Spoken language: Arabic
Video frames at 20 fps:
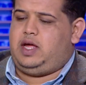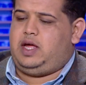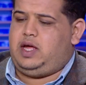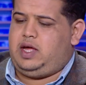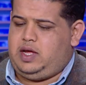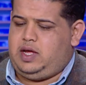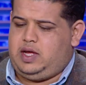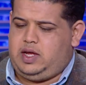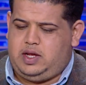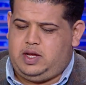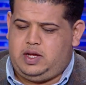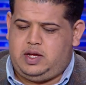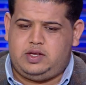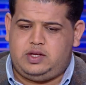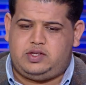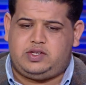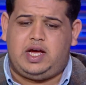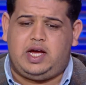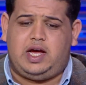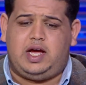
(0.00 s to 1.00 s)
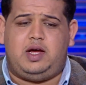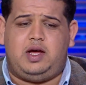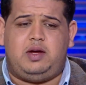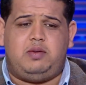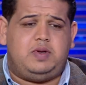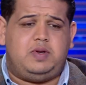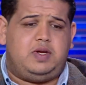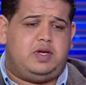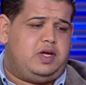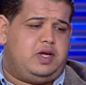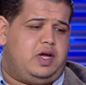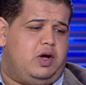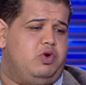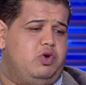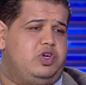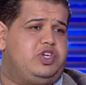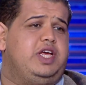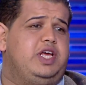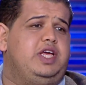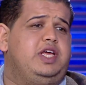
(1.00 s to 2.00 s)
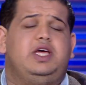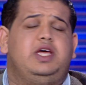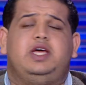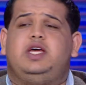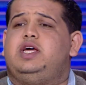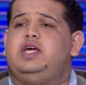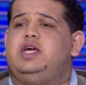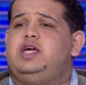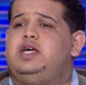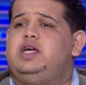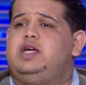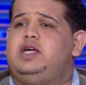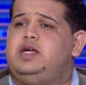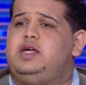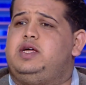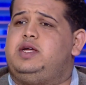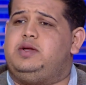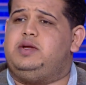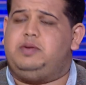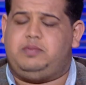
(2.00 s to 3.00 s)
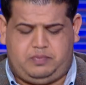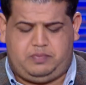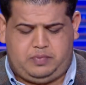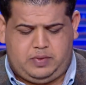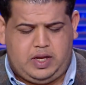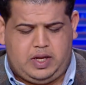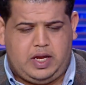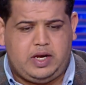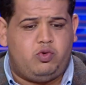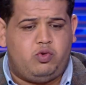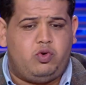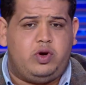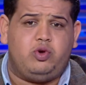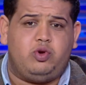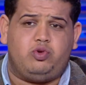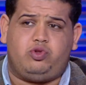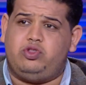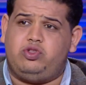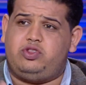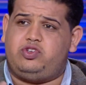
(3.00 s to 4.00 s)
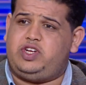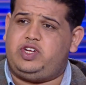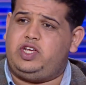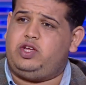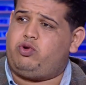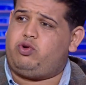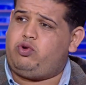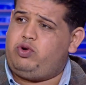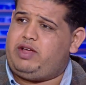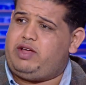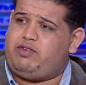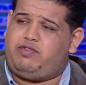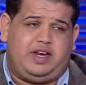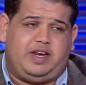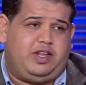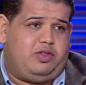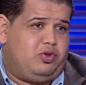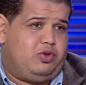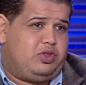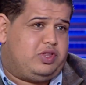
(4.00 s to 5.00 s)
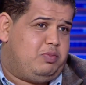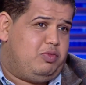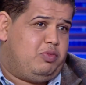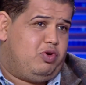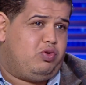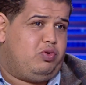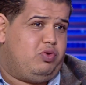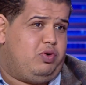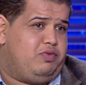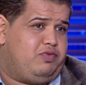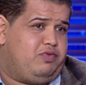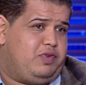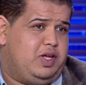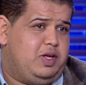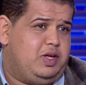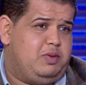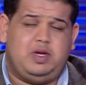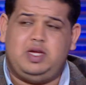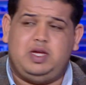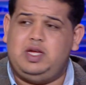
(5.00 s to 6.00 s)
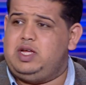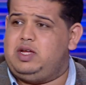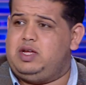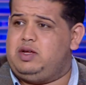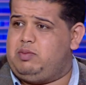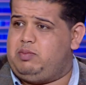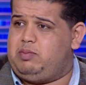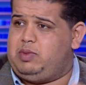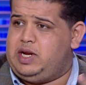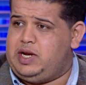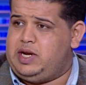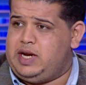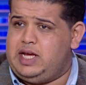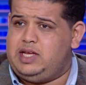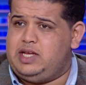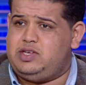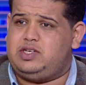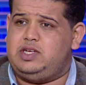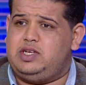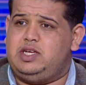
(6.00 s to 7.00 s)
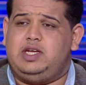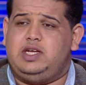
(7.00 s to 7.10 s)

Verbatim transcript: آه، ساعه آه، اول شيء انه انه تحط شيء روليف يعني تحط الموضوع في للناس